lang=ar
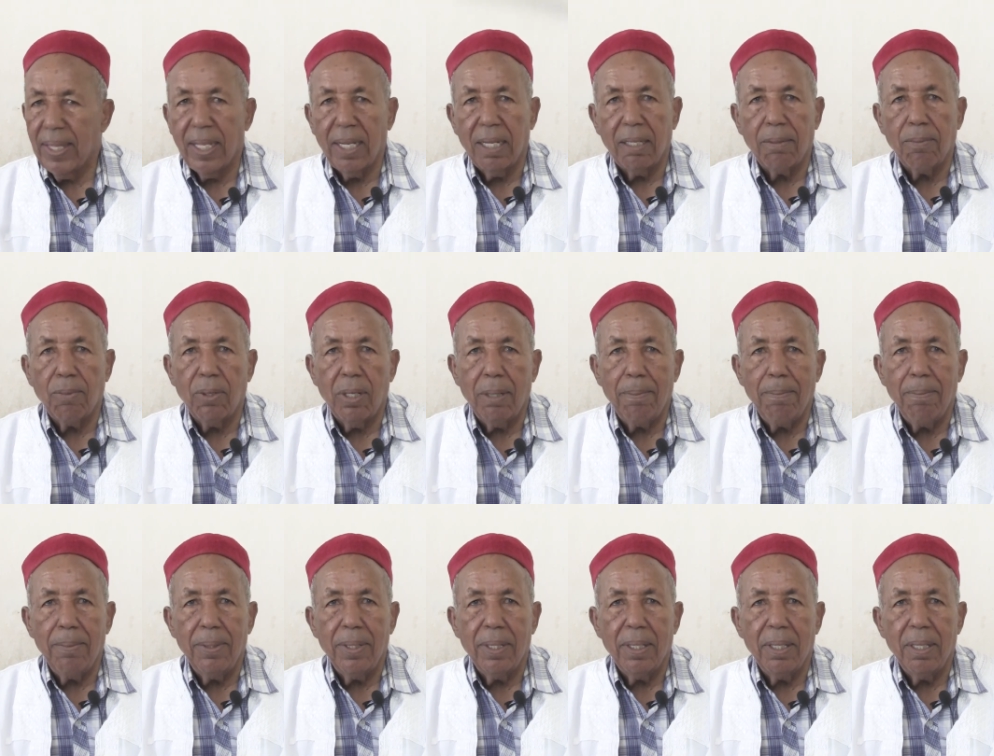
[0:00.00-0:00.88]
نخدم
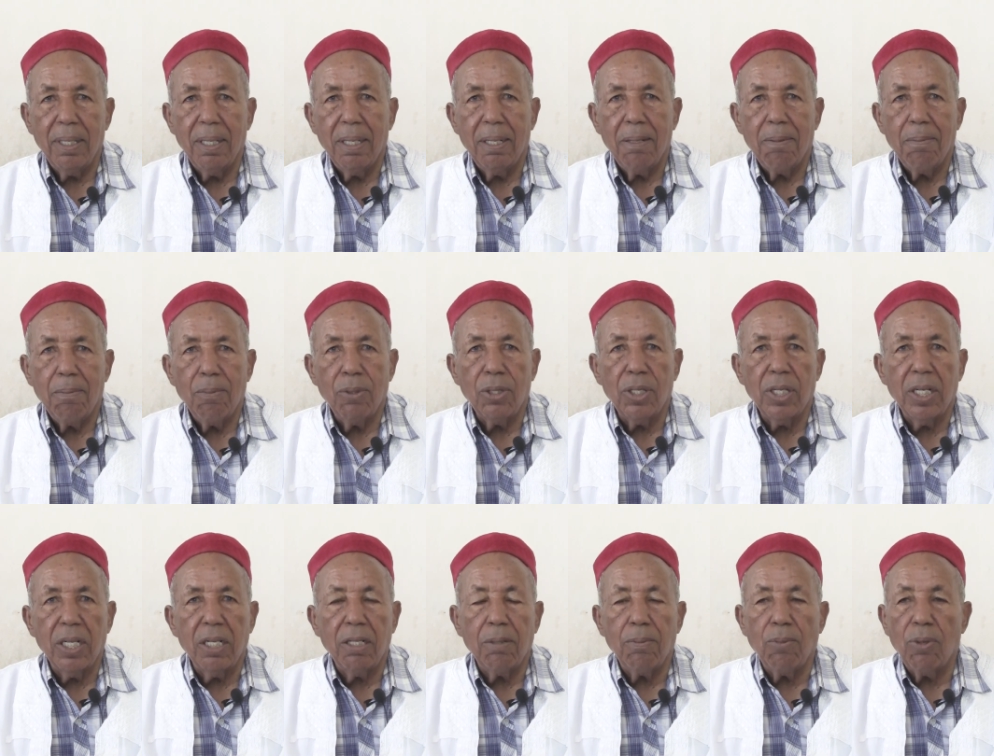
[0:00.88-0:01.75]
ربي
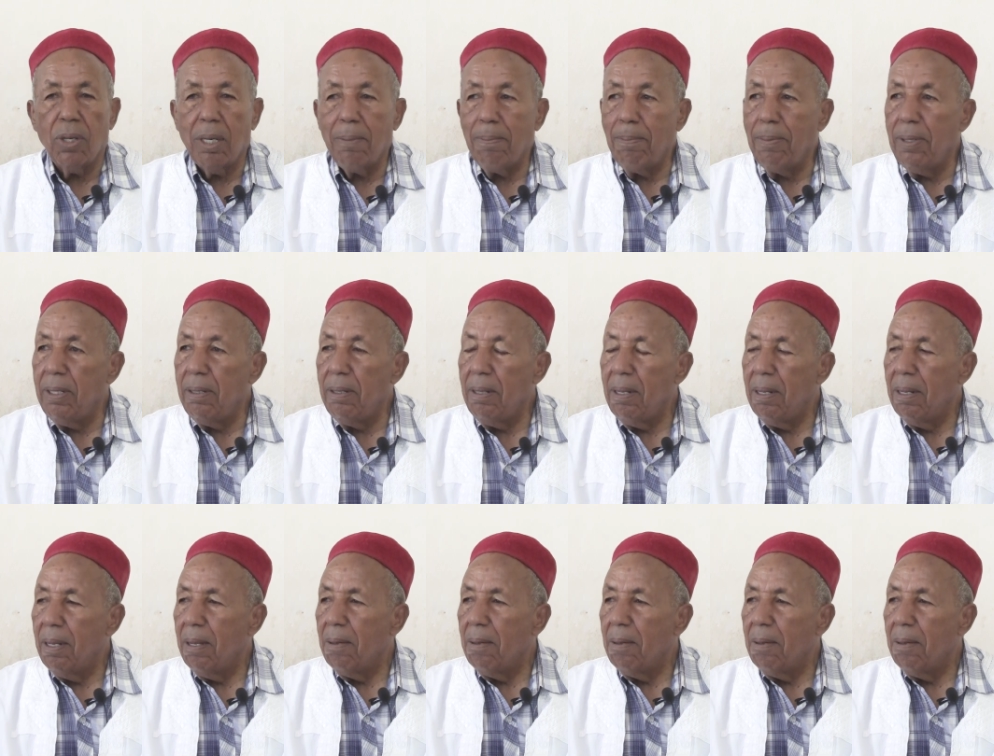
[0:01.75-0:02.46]
مش نخدم ربي